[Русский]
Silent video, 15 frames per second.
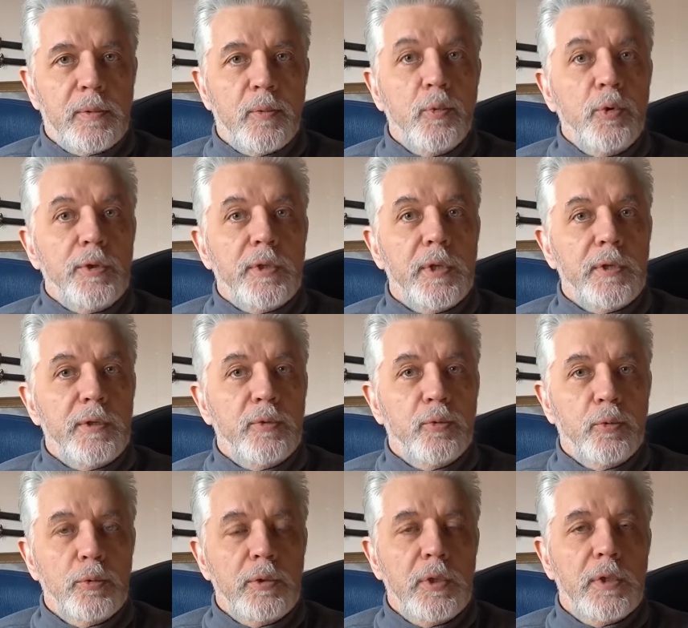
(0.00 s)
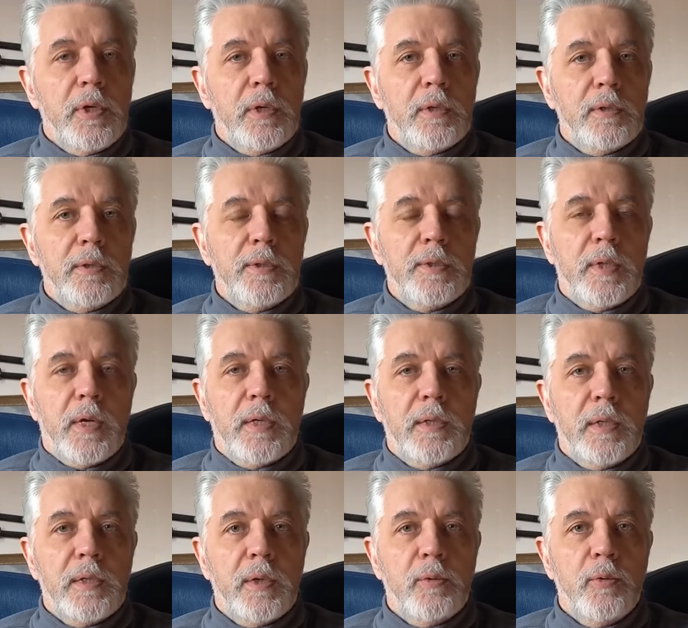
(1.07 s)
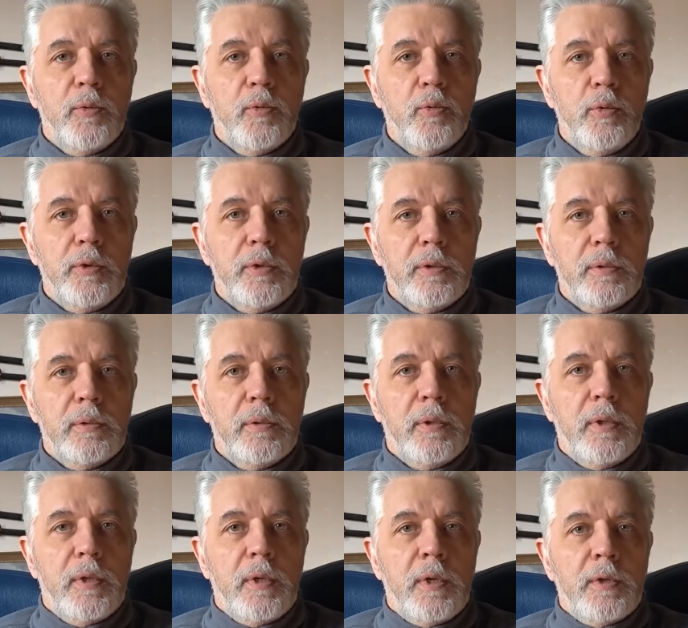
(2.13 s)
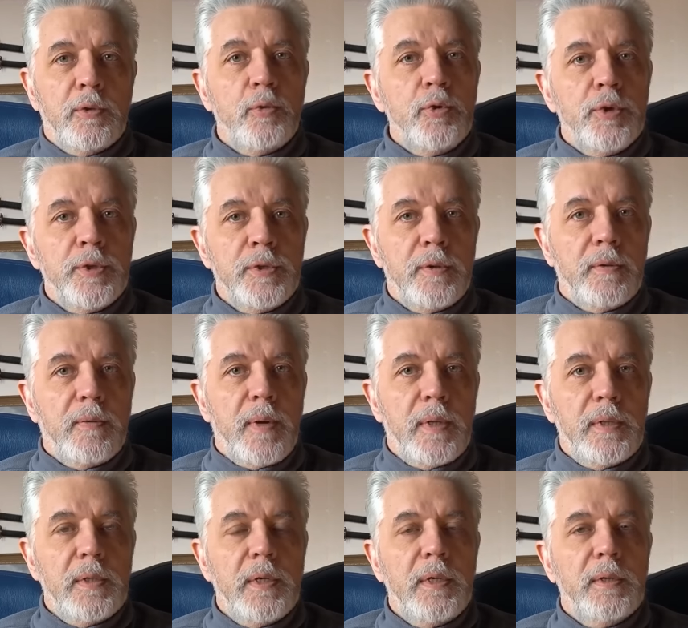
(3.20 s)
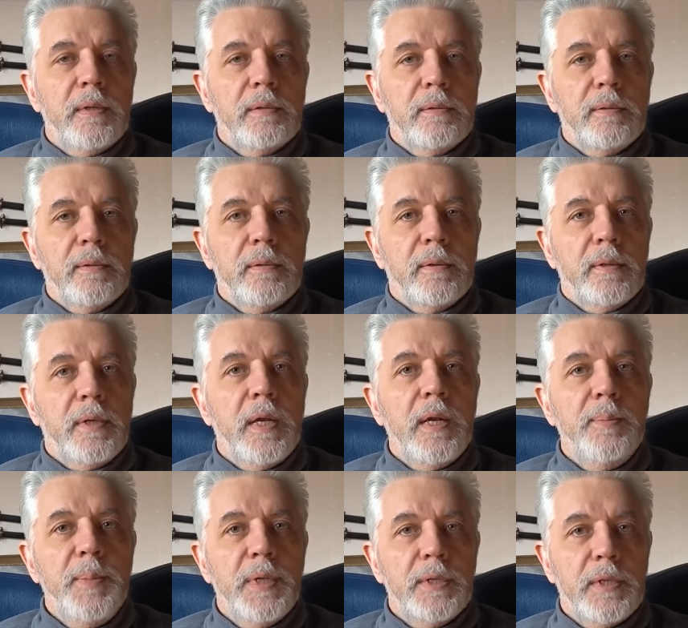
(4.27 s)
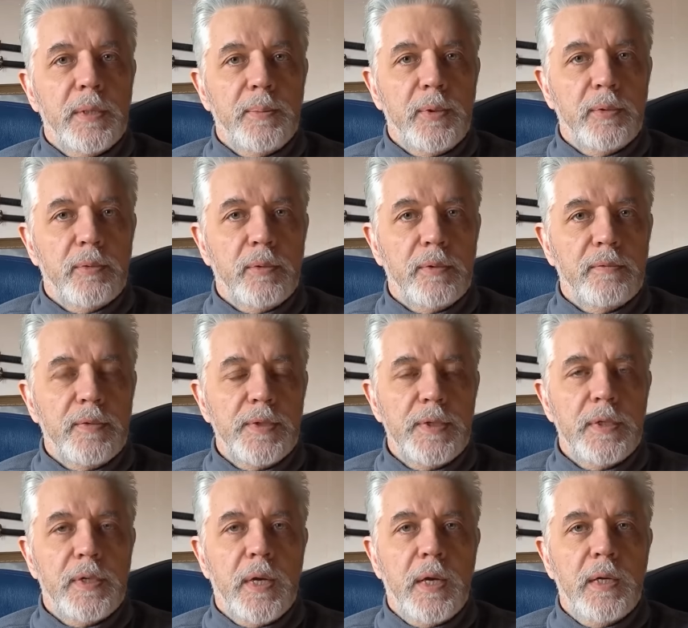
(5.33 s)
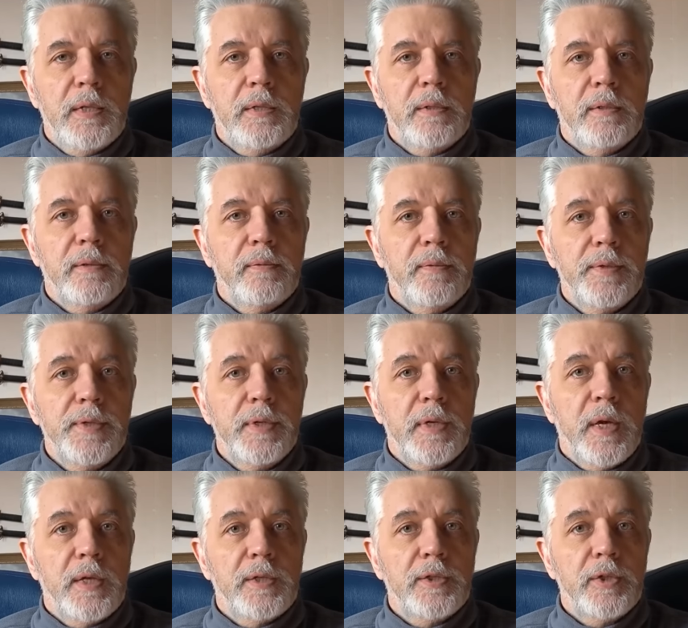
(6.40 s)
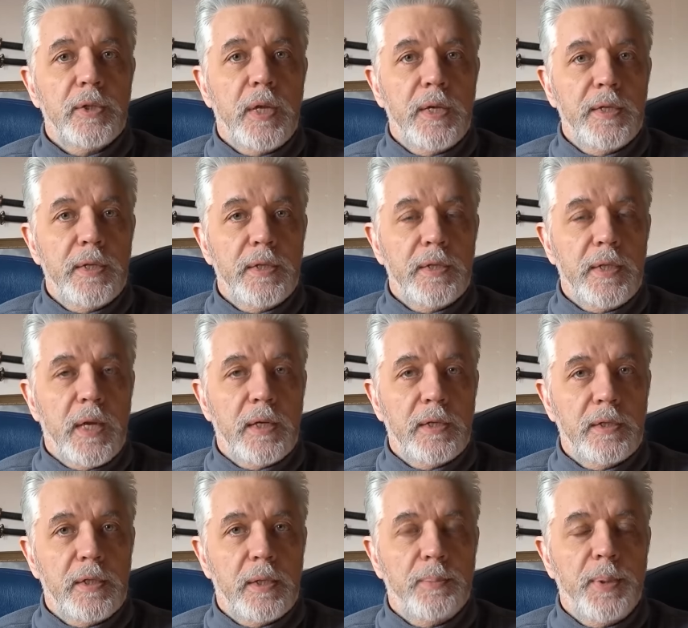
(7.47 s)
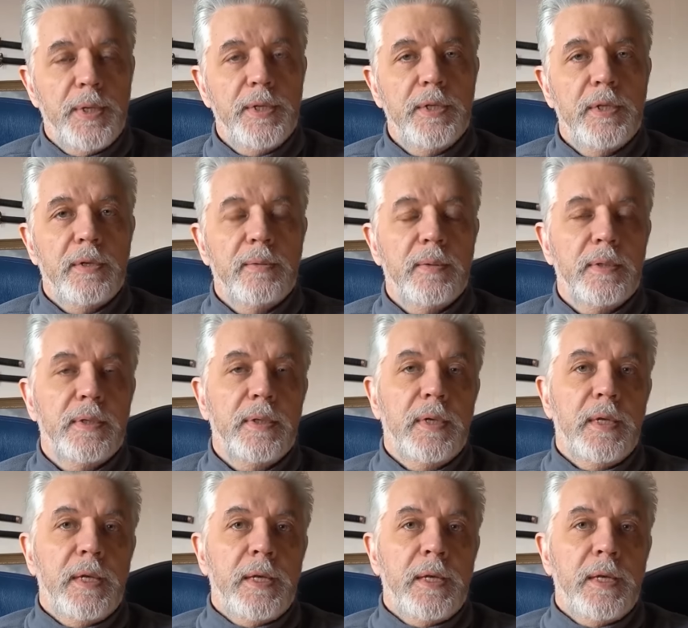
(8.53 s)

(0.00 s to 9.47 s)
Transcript: культа Иуды, как ни странно, такой культ существовал или элементами он возникает, и возникает желание так интерпретировать